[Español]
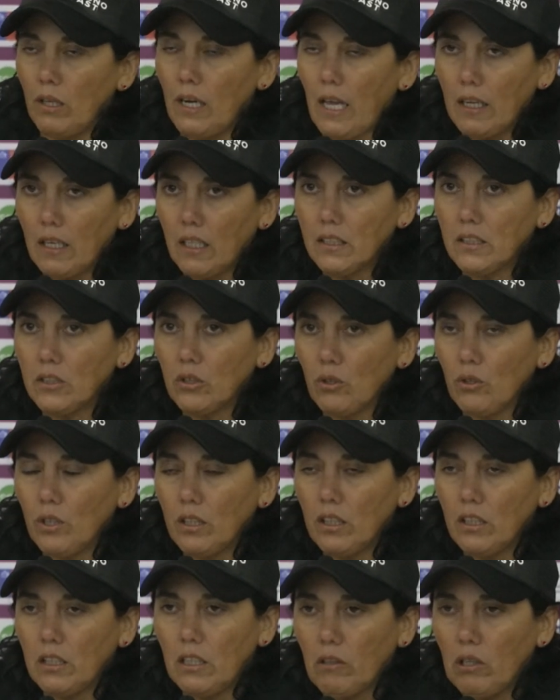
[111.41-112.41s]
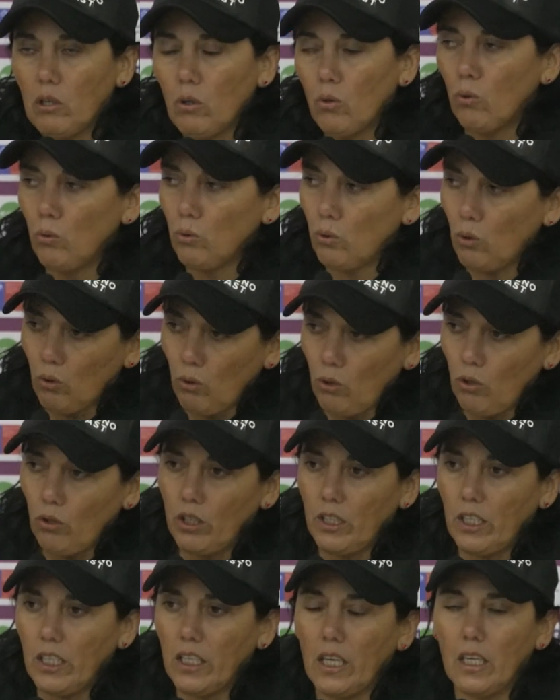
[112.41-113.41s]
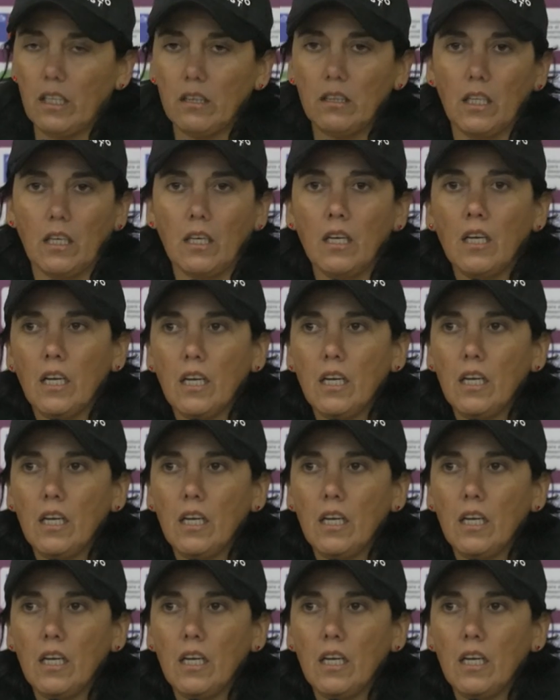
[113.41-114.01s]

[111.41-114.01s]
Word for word: largas sesiones de trabajo junto con los dirigentes